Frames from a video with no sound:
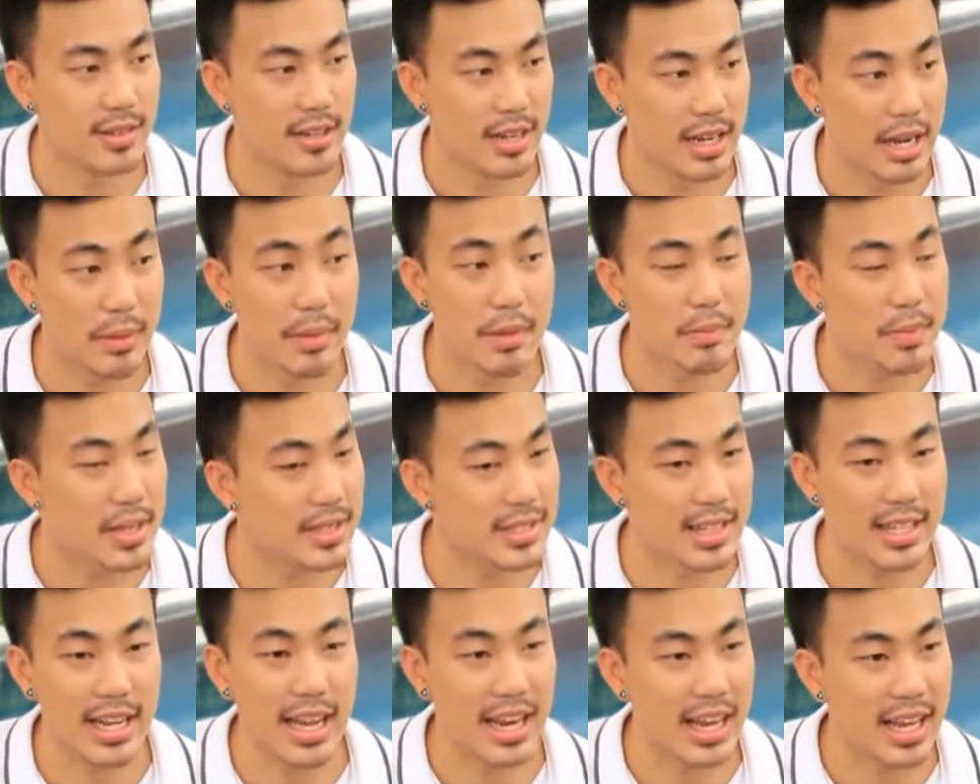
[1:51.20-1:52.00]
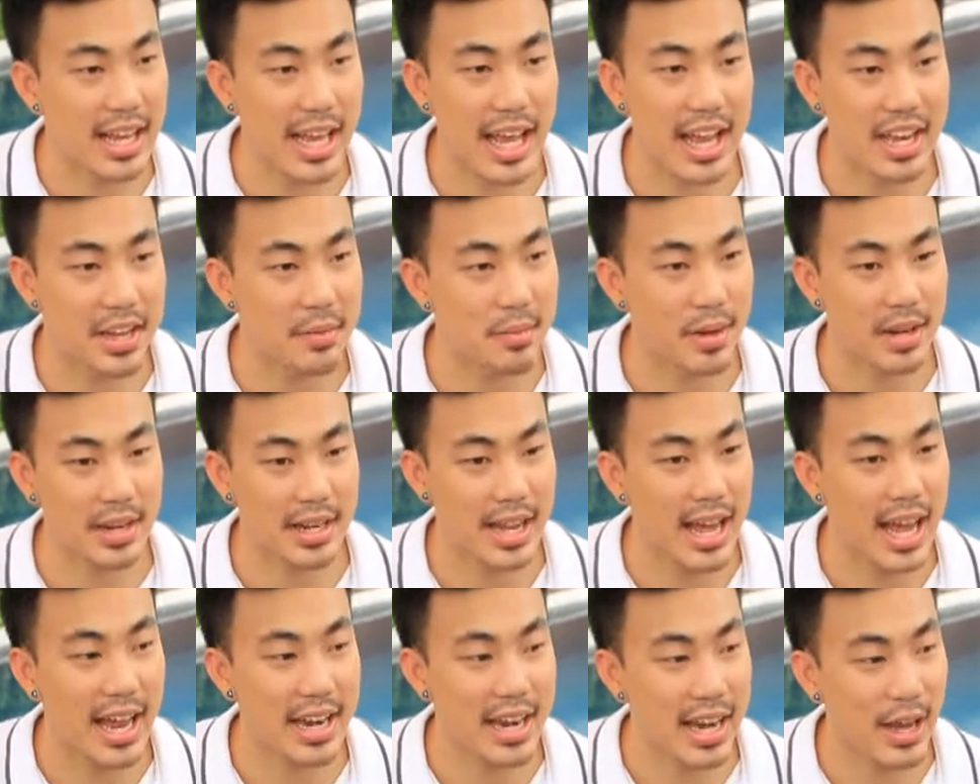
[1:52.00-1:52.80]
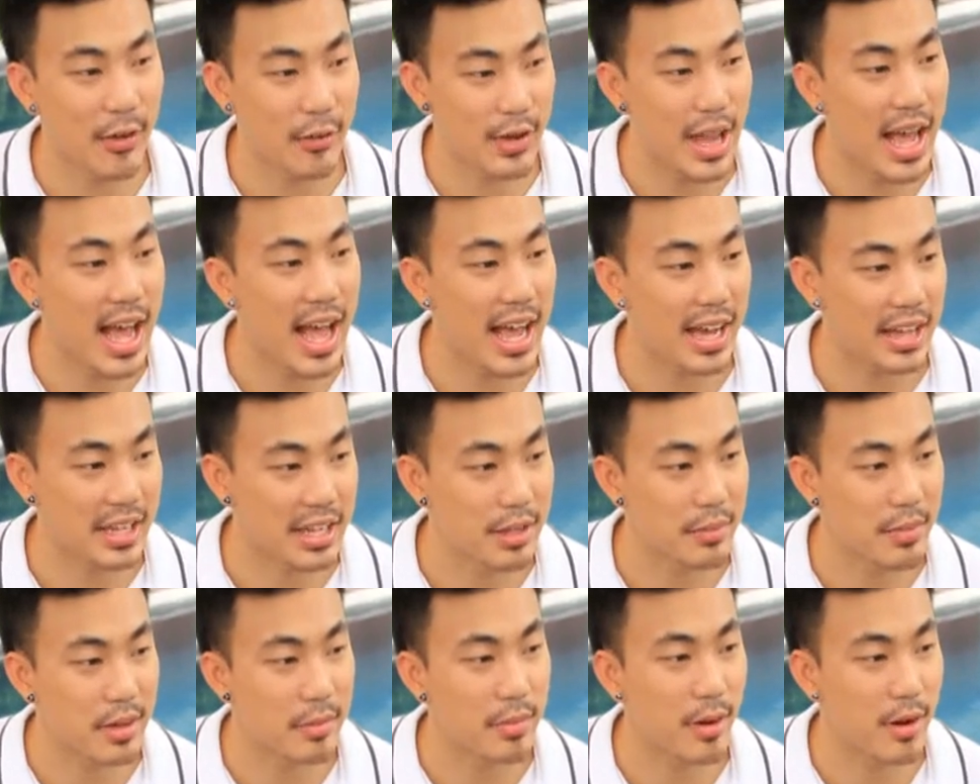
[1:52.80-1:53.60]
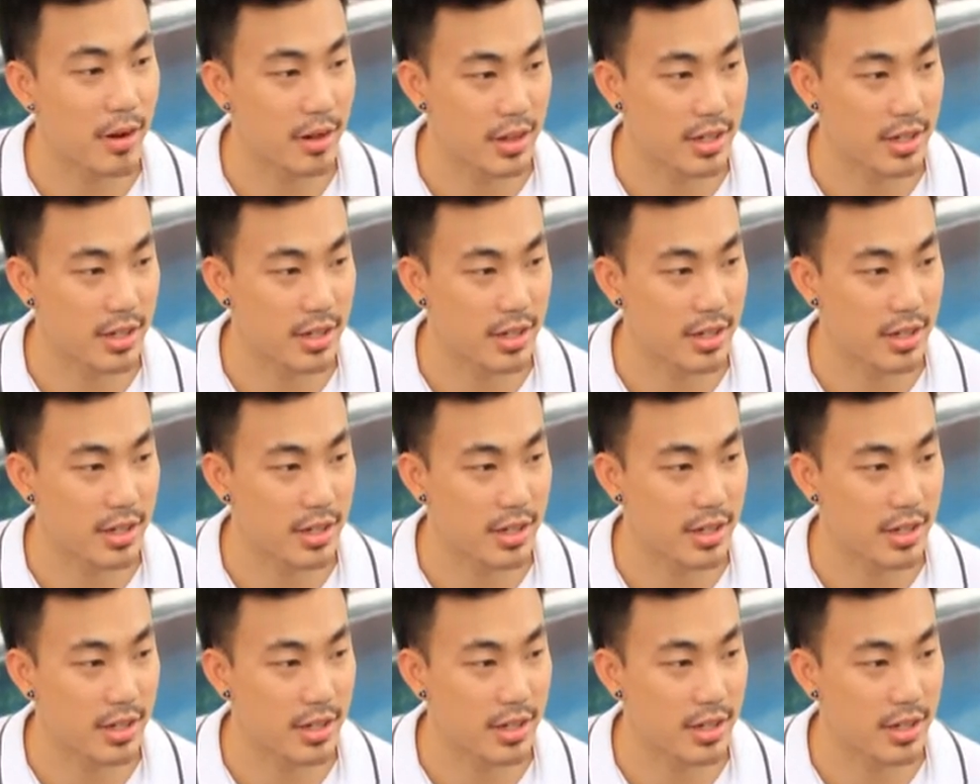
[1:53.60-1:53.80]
แล้วมันมีสถานการณ์ที่มันคาดเดายากอย่างที่พี่บอก